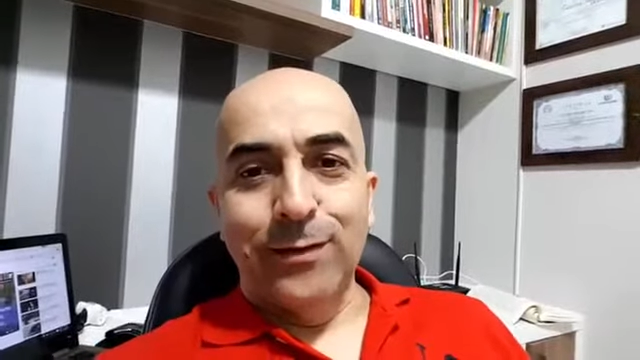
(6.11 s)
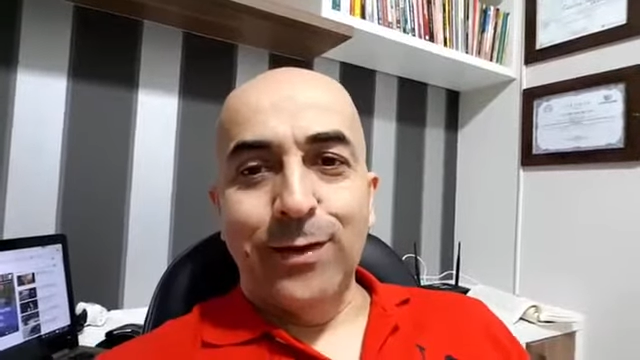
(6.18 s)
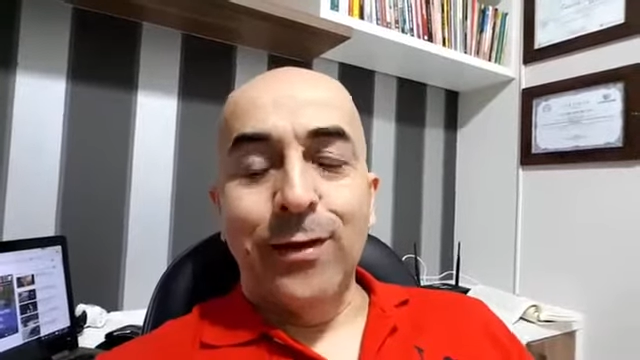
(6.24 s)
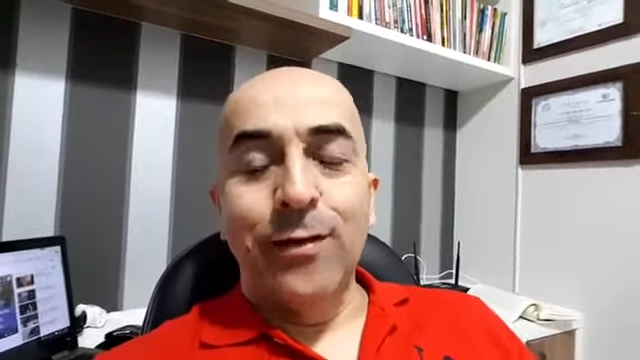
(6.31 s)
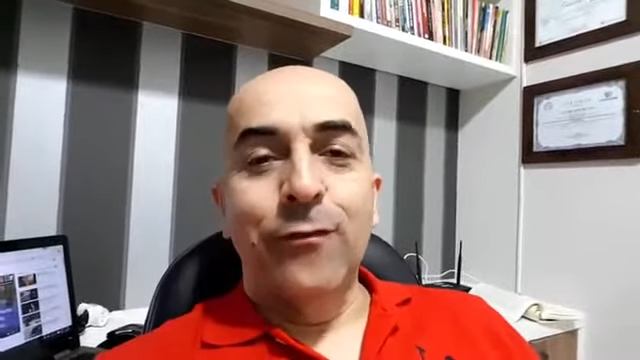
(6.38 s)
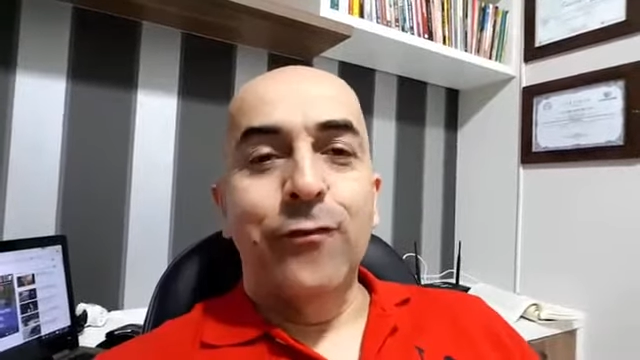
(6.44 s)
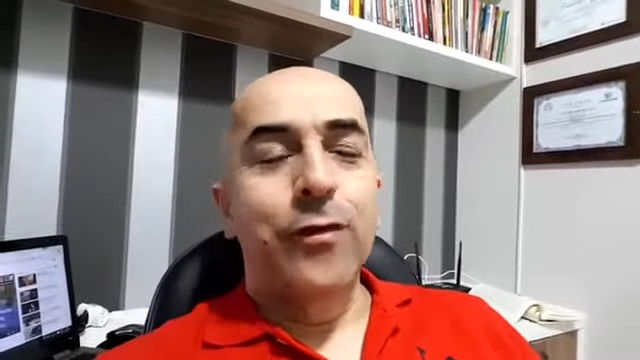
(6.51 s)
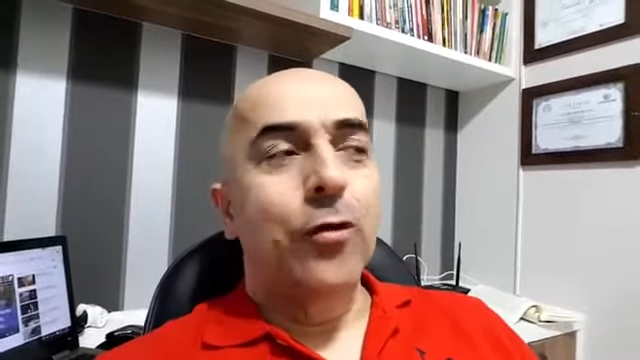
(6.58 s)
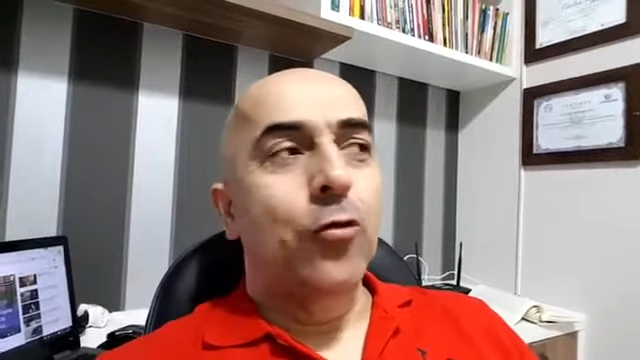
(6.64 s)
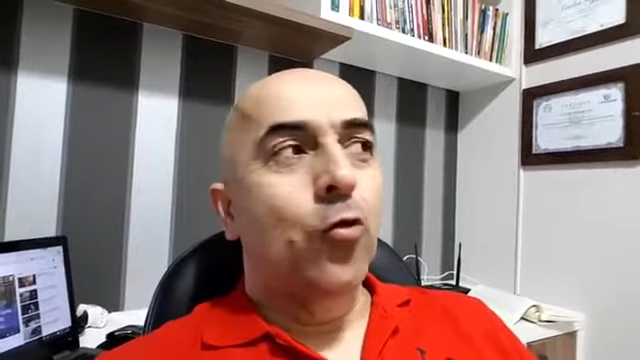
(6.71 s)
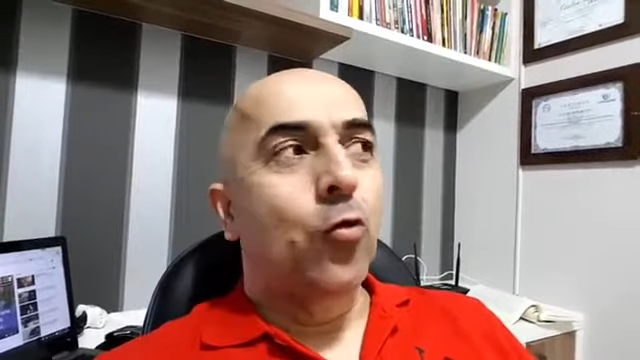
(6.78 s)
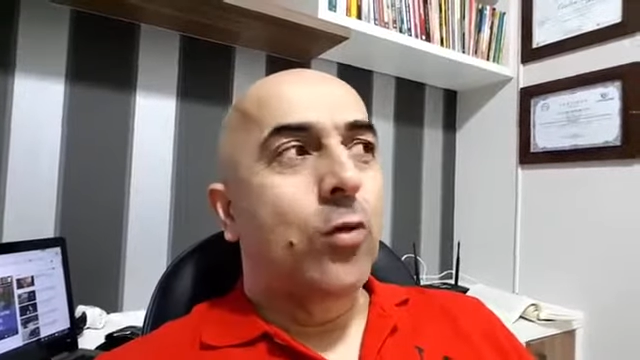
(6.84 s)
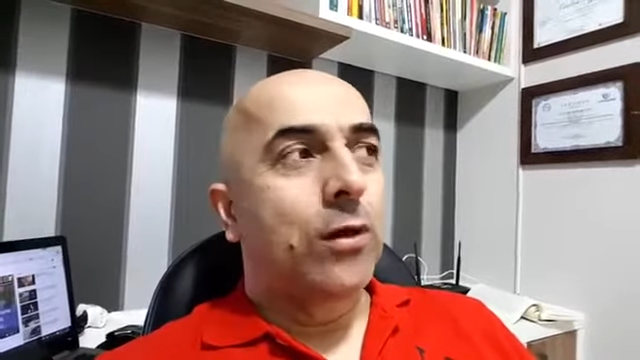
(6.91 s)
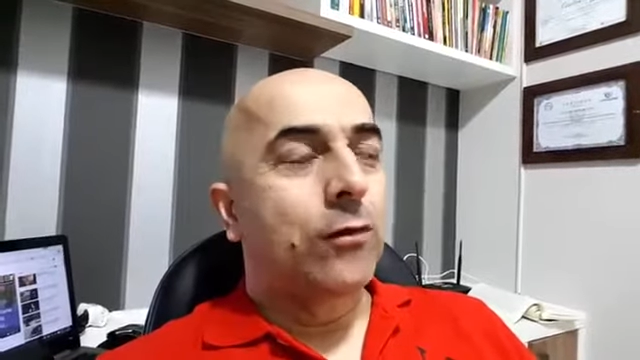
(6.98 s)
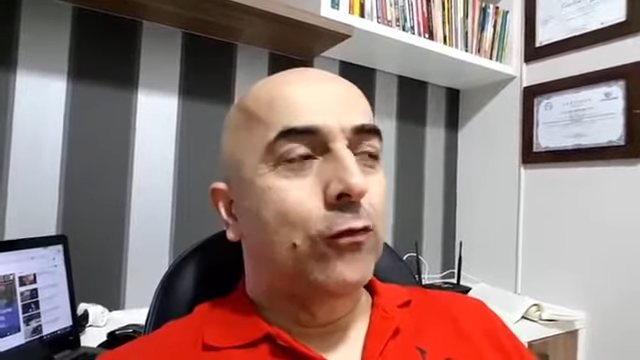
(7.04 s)
tem a ver
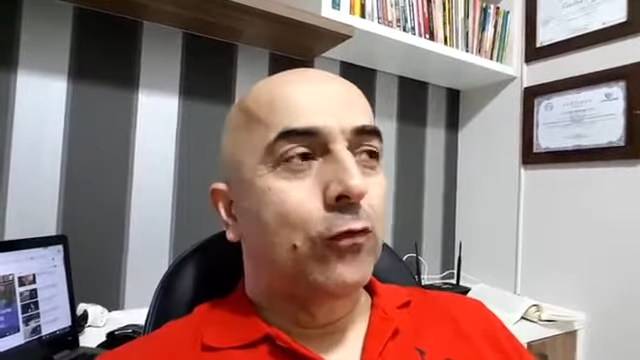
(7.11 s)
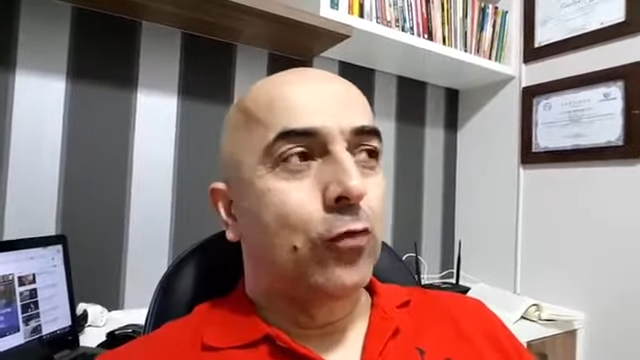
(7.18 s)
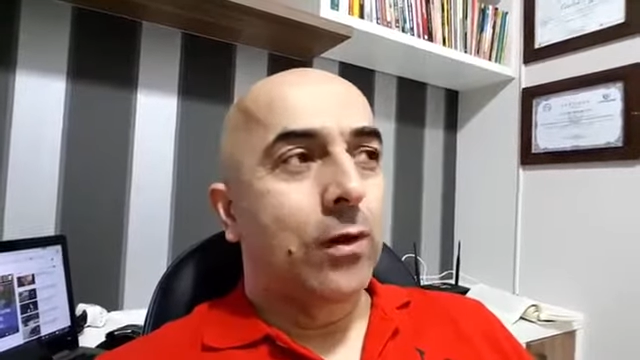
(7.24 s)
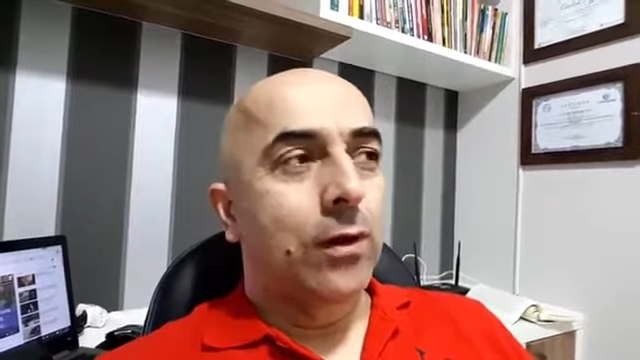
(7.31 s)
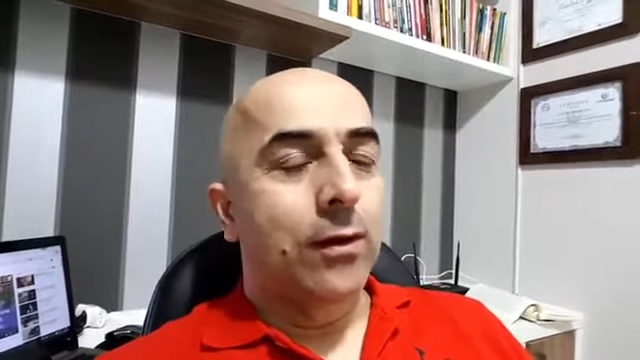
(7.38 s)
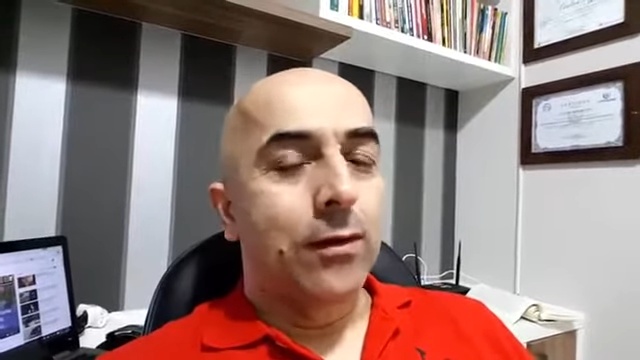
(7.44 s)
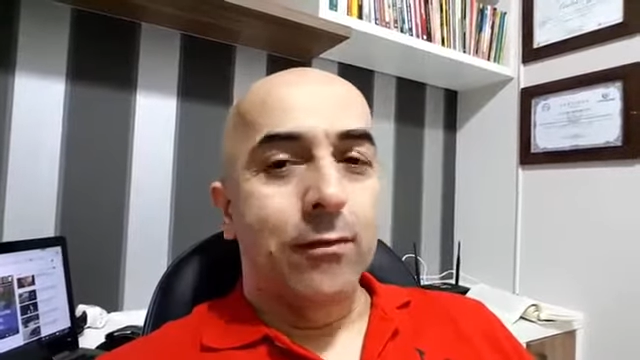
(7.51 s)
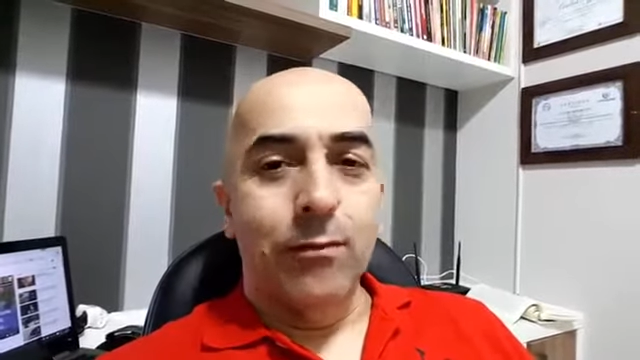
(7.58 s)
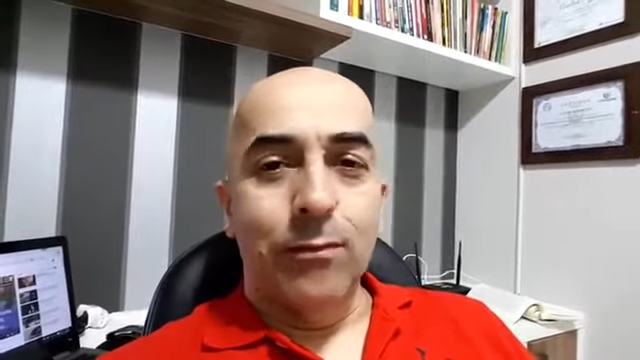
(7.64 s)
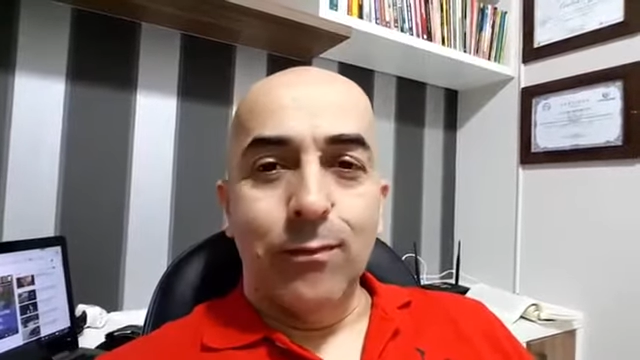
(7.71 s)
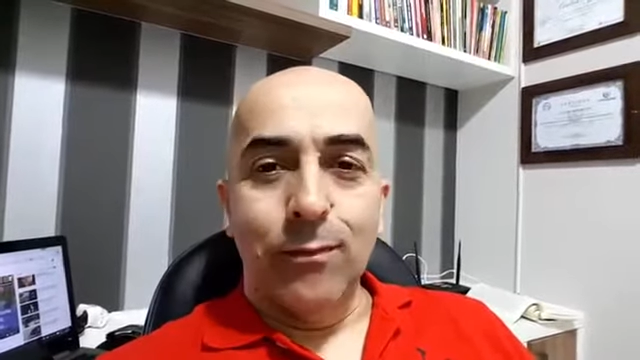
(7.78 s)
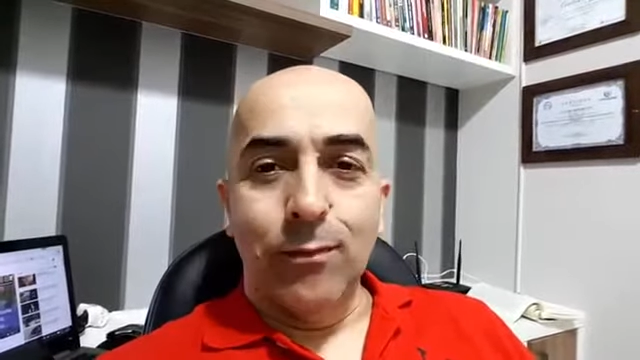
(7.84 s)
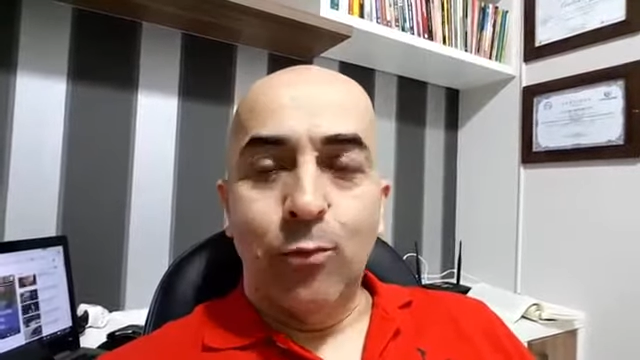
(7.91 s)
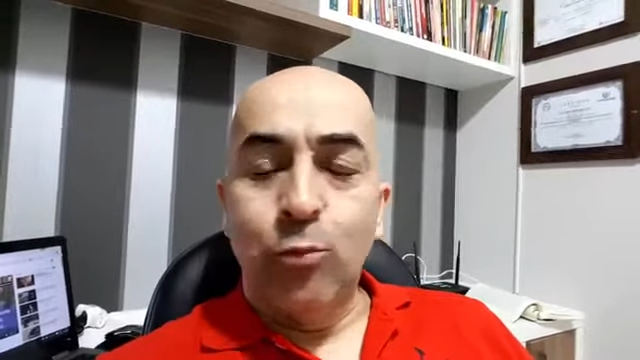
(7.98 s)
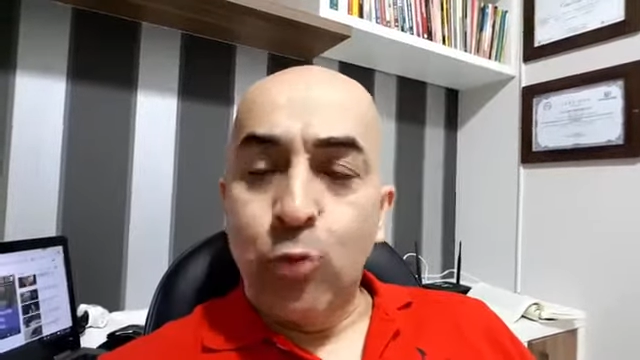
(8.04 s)
com a sua
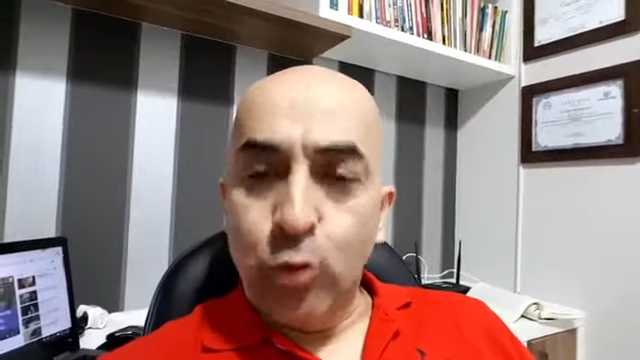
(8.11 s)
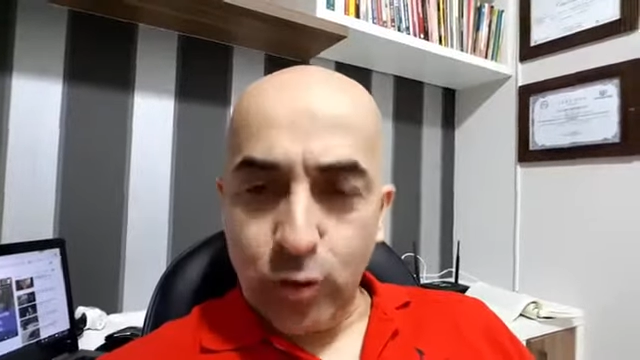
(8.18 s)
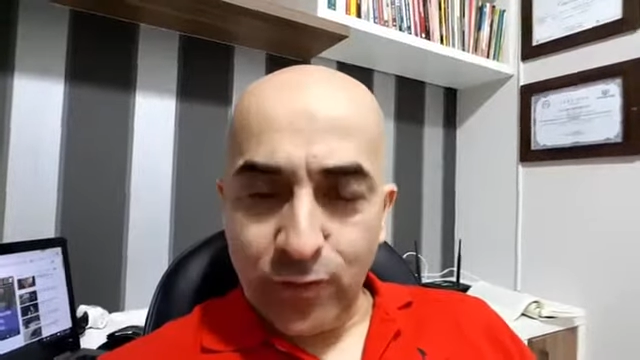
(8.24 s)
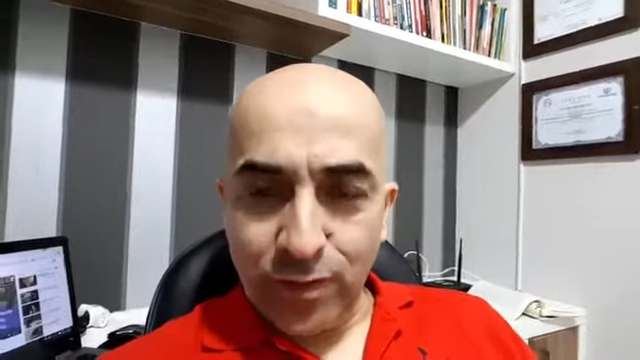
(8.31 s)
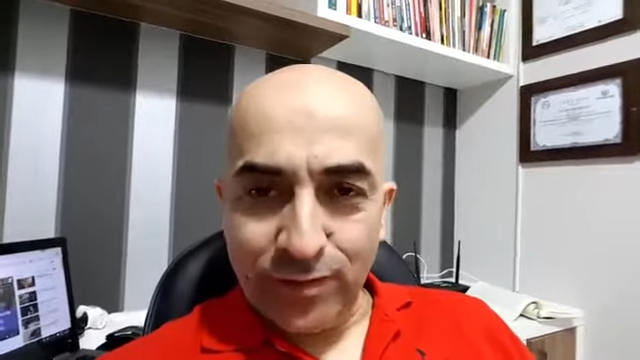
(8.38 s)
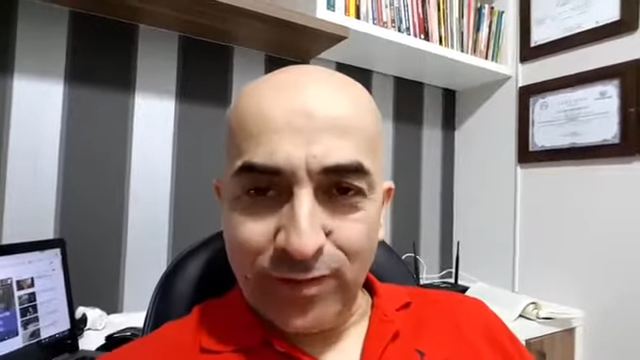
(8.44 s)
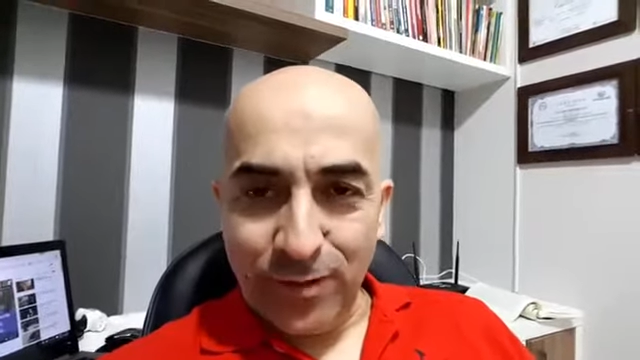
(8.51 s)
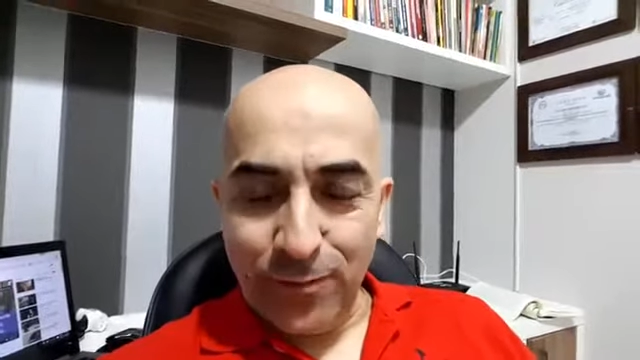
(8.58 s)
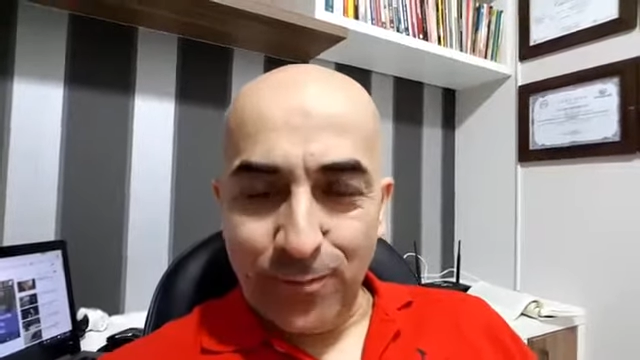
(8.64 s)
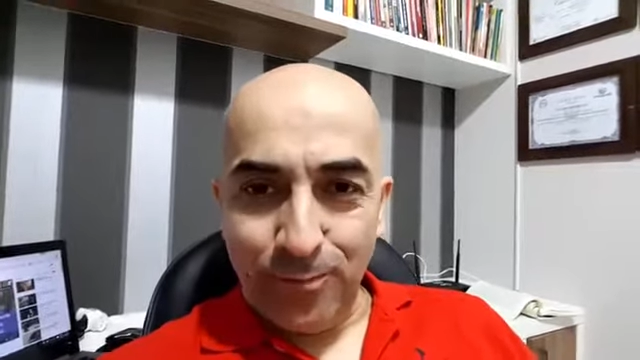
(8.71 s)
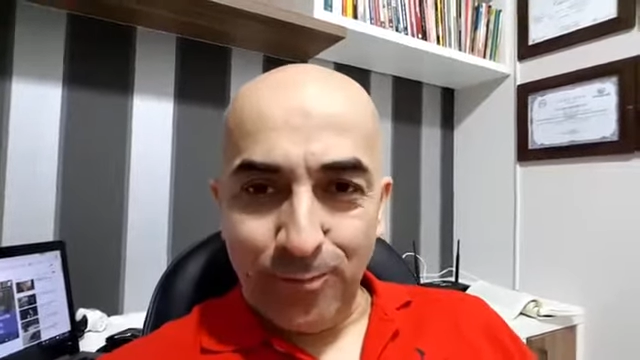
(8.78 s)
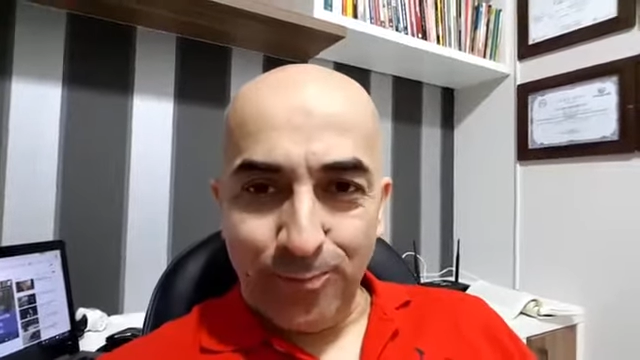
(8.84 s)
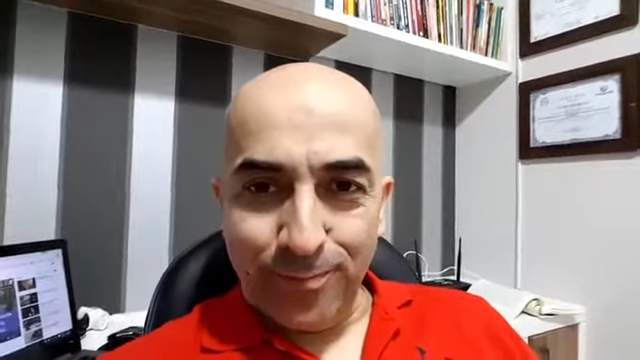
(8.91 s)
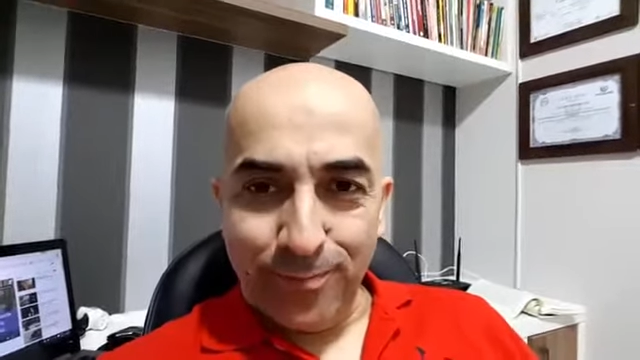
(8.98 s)
motivação?